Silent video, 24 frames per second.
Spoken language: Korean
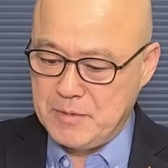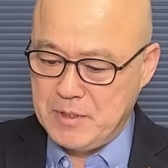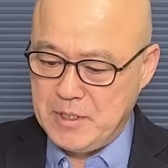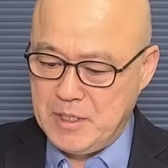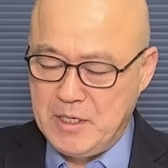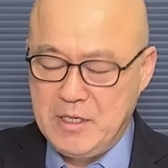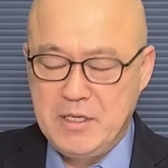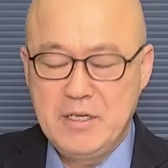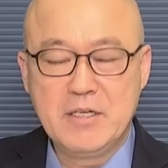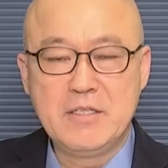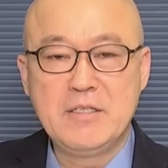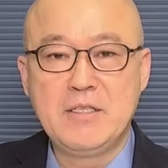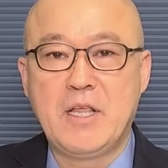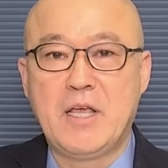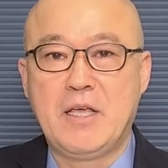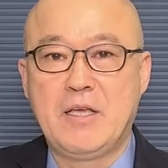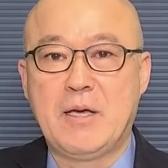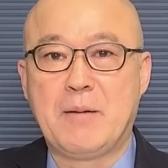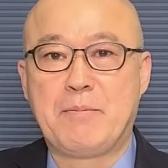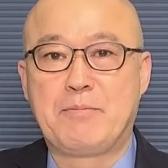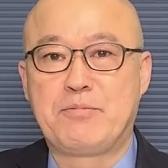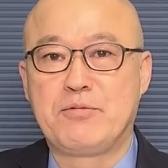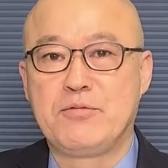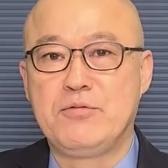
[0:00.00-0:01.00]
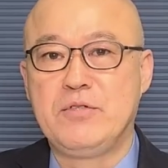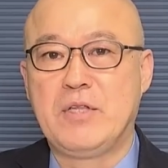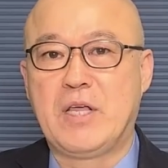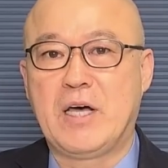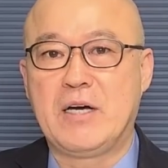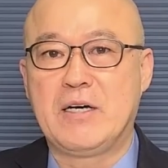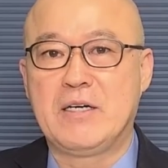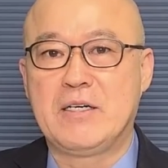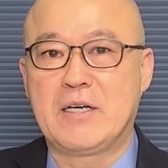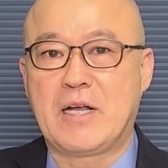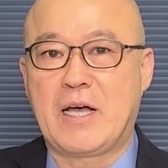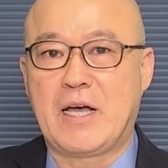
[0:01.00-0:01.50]
1년 내에
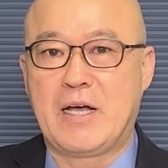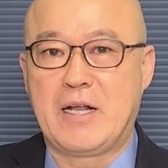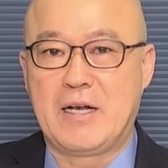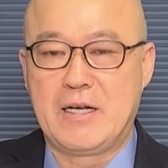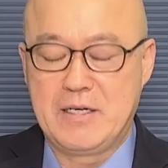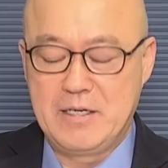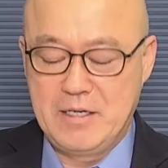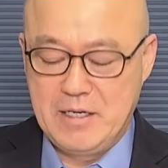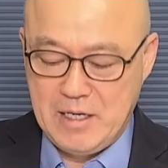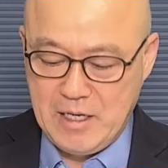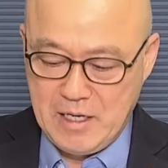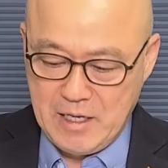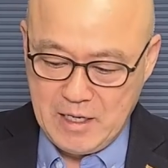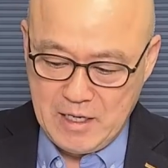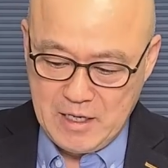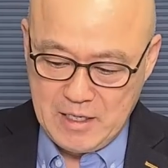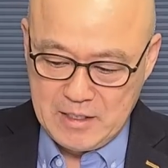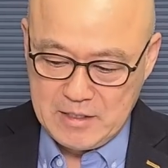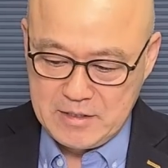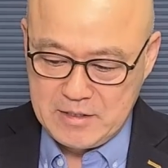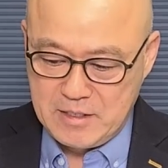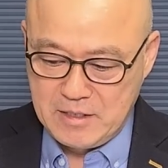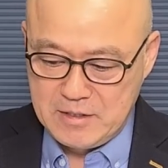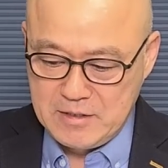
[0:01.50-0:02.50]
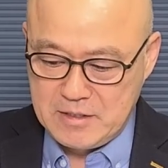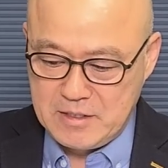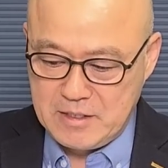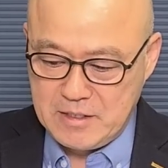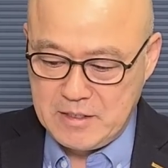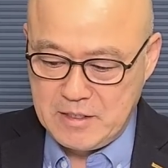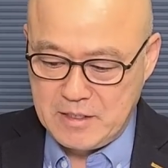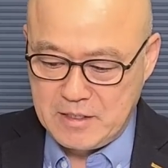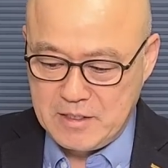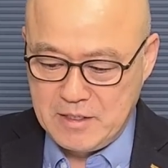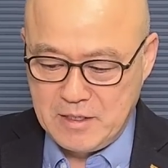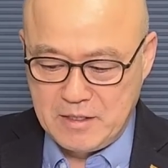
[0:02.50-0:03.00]
분당을 할
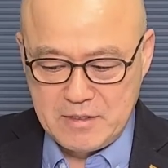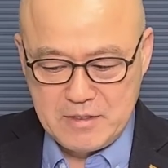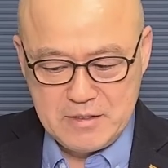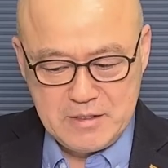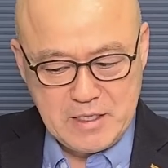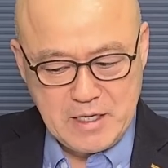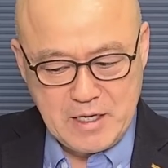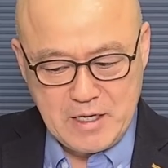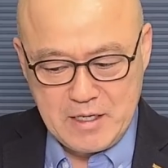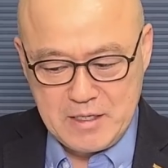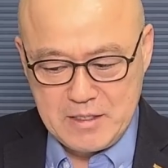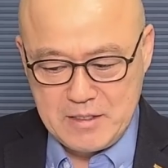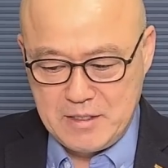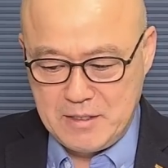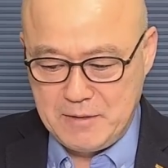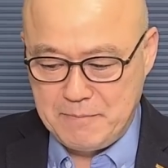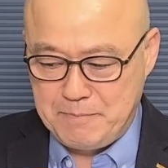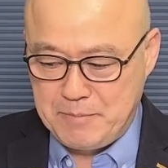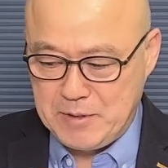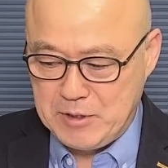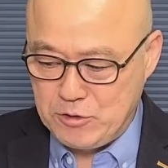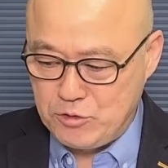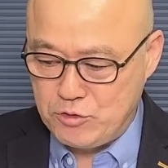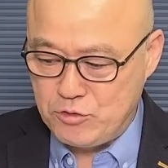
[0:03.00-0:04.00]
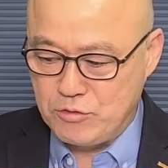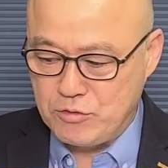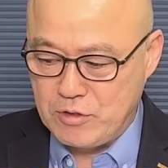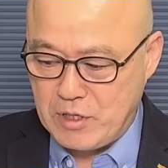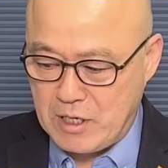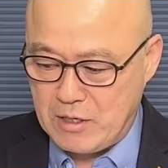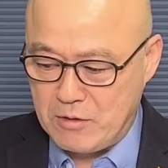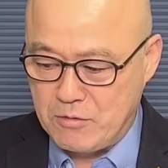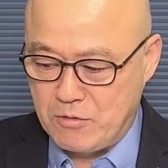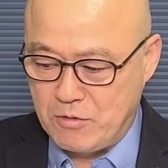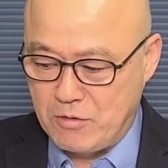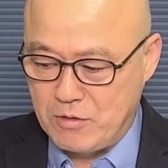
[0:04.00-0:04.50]
정치적 역량을
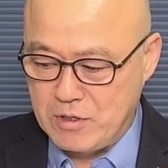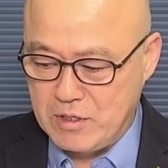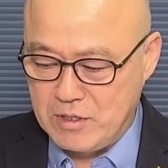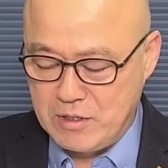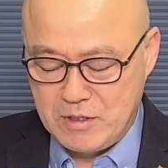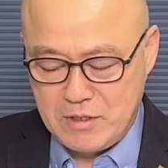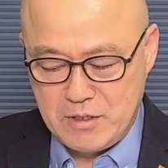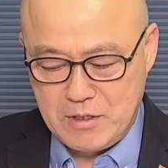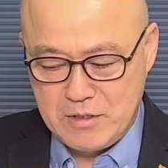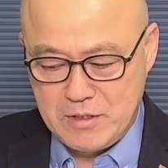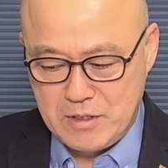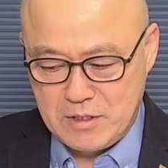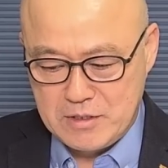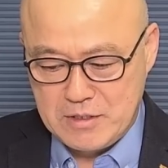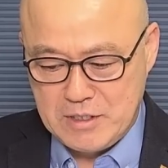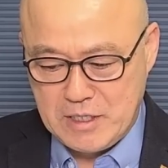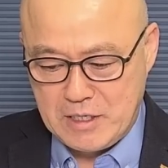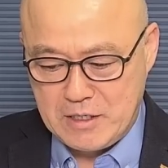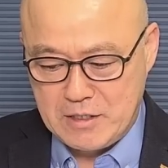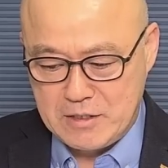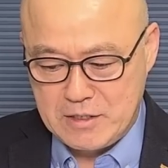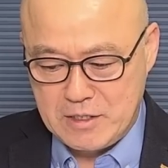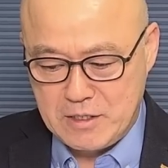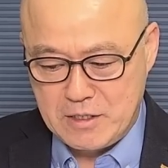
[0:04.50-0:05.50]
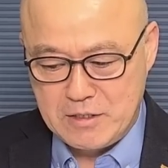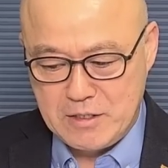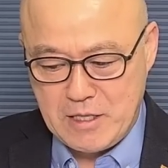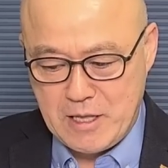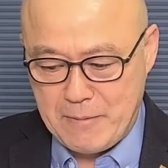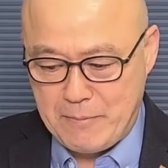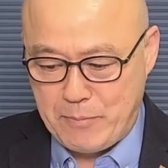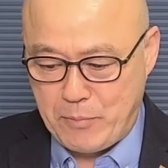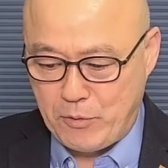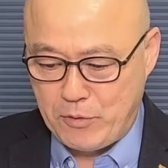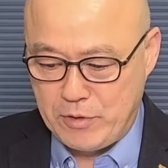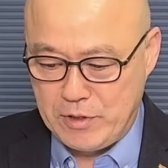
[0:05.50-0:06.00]
비축하고 그 역량을
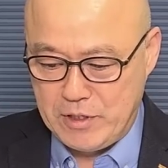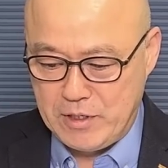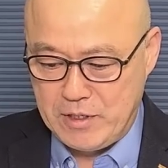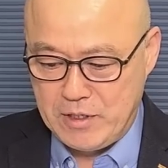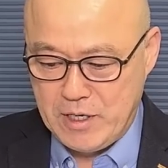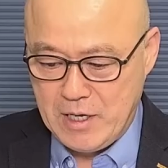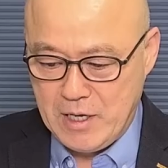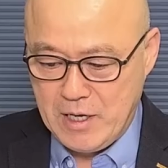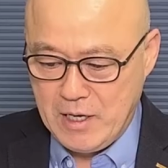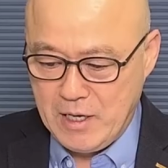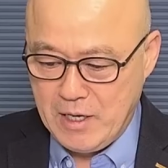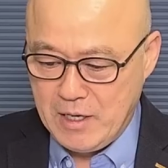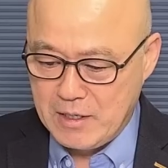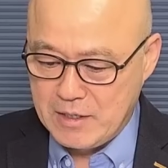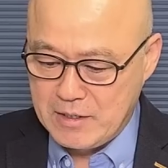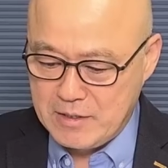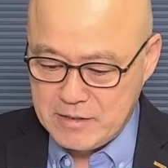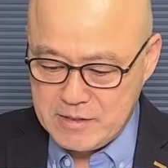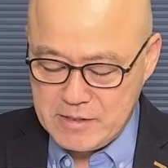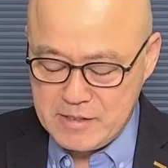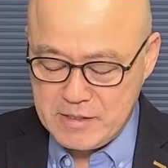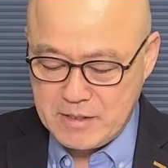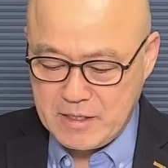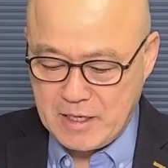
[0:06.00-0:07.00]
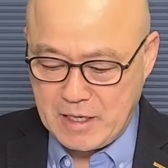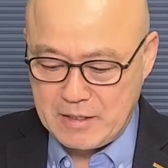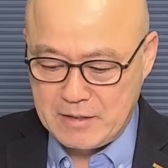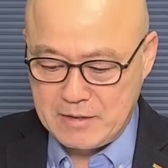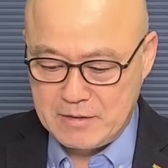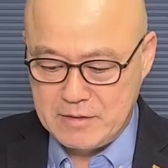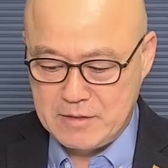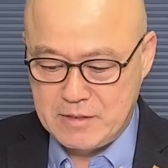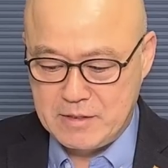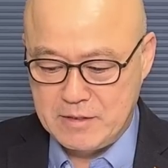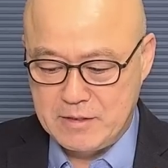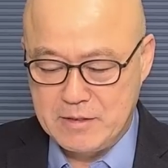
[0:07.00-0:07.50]
드러내 보일 그럴
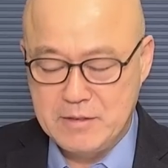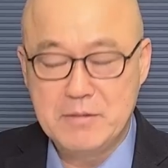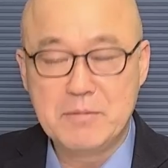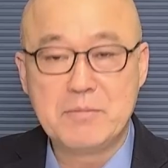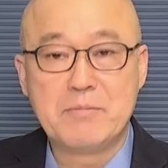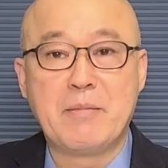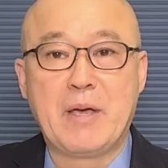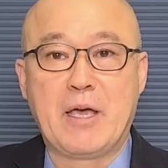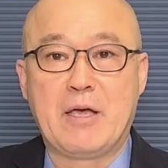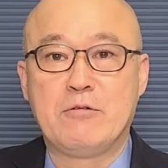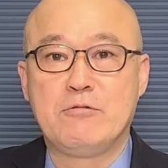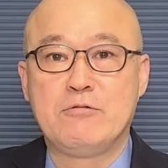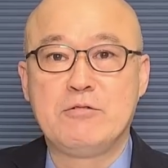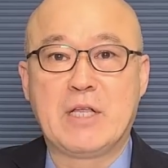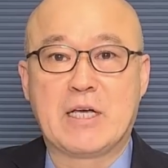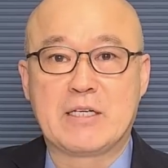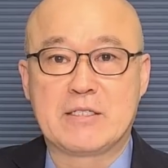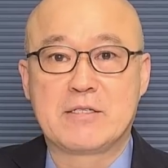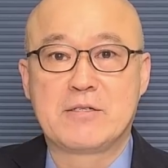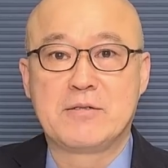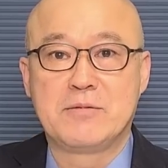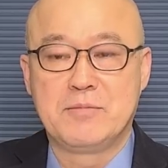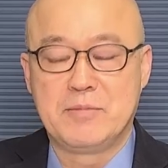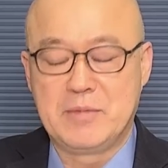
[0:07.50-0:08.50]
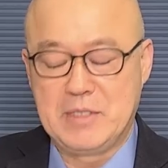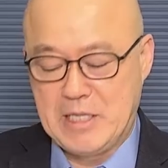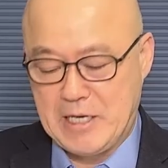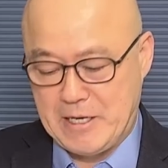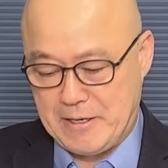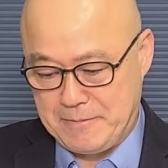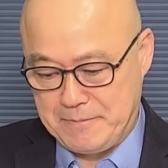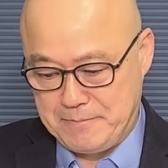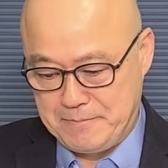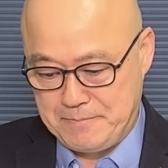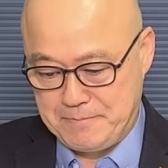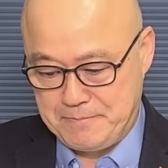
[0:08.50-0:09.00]
가능성은 매우
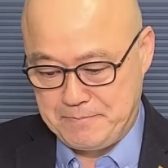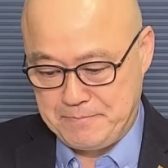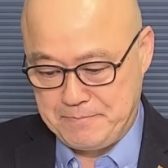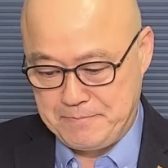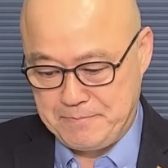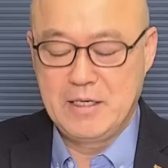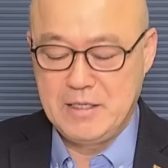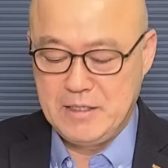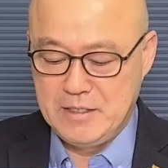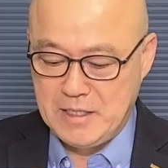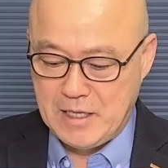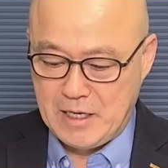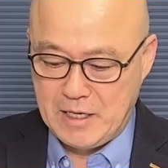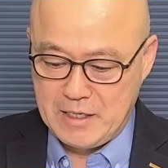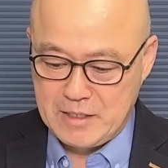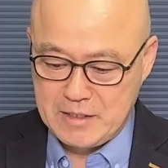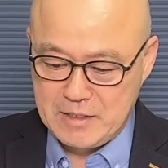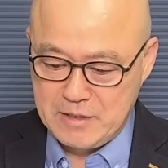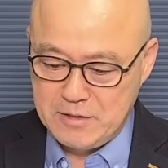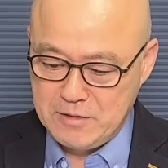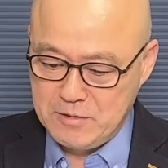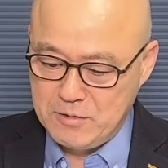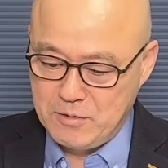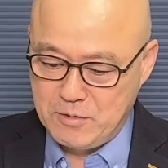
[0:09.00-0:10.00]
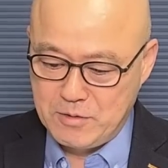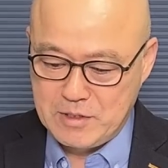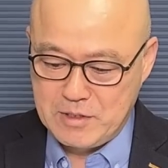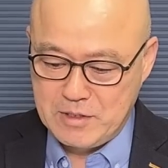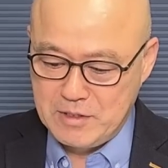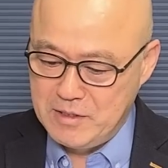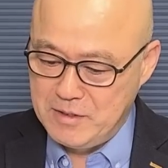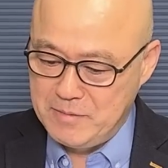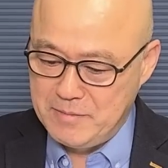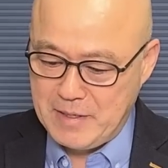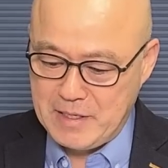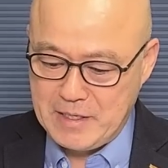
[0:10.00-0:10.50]
낮습니다. 이낙연도
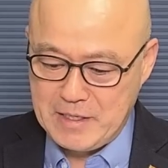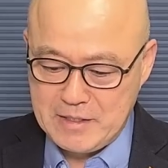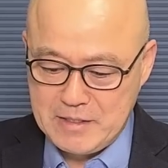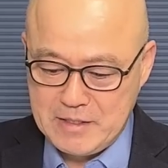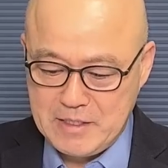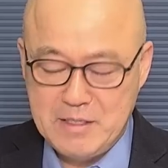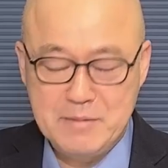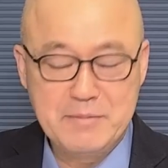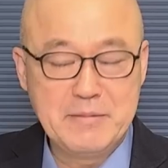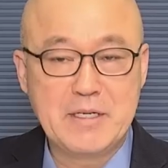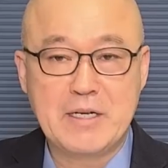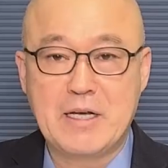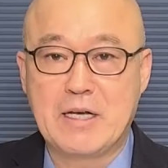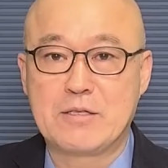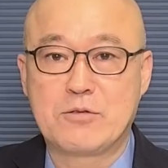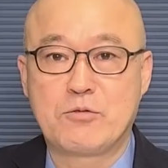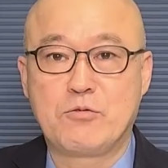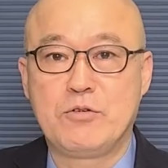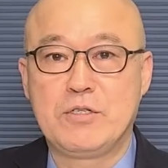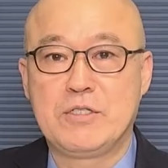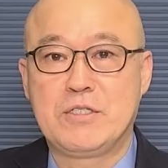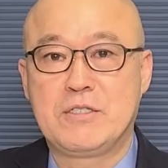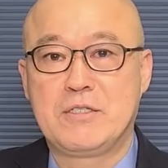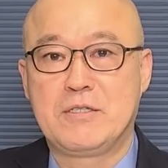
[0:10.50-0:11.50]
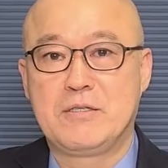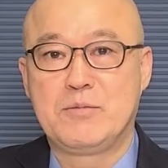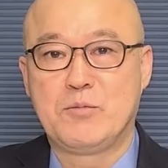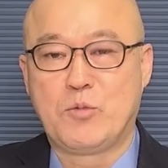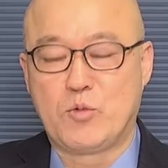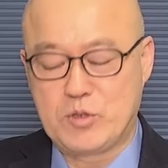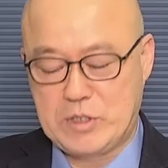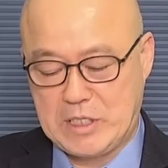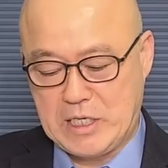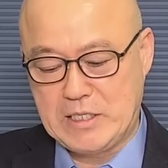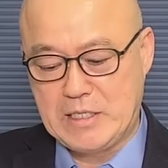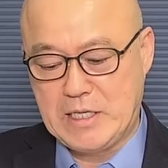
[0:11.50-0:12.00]
그럴 만한 힘을 갖고 있지는
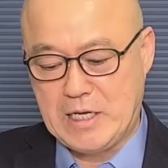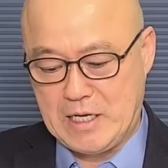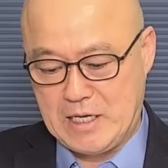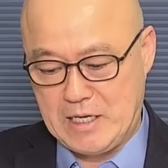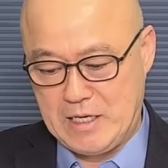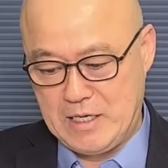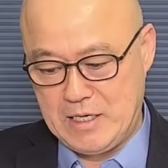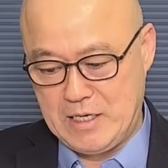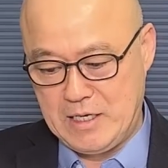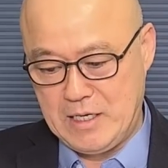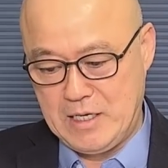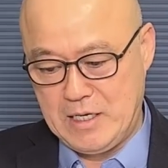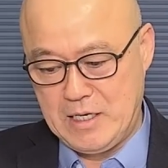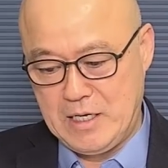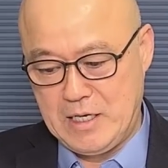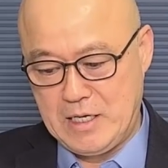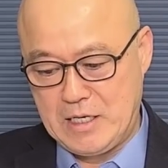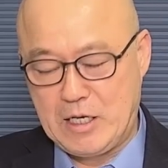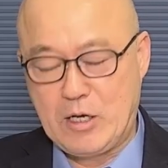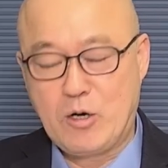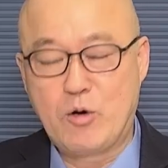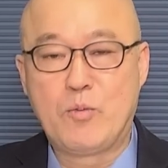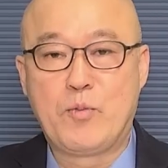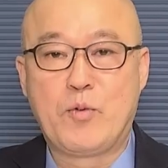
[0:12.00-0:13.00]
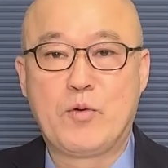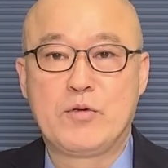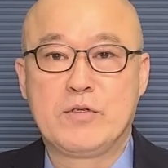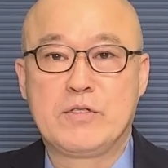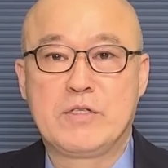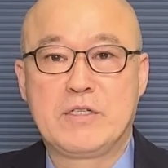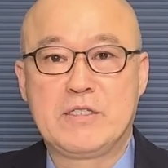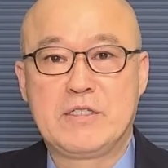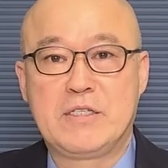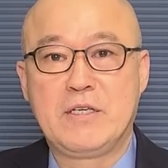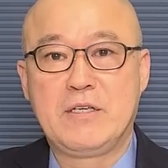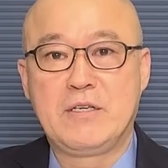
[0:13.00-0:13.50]
못하다라고
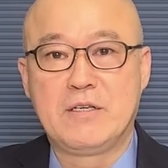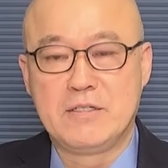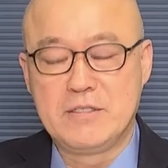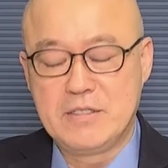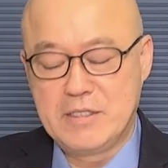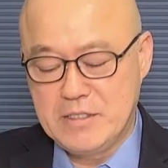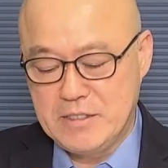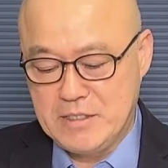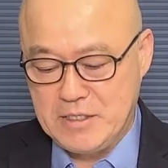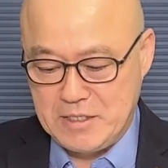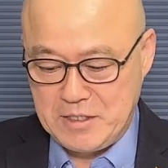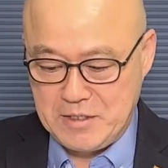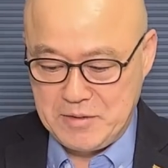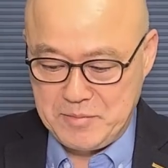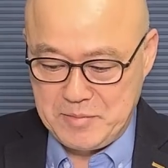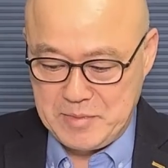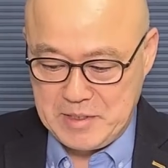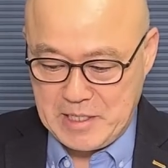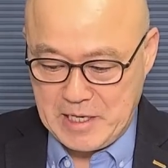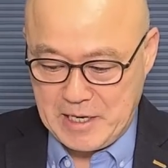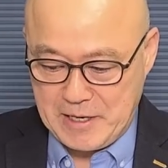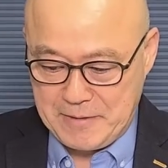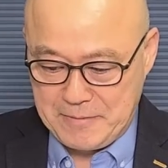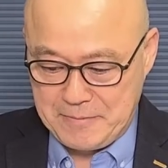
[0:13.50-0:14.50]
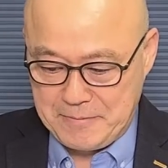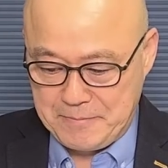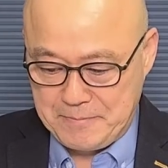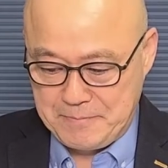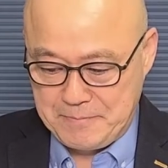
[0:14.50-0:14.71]
보는 것이 현실적입니다.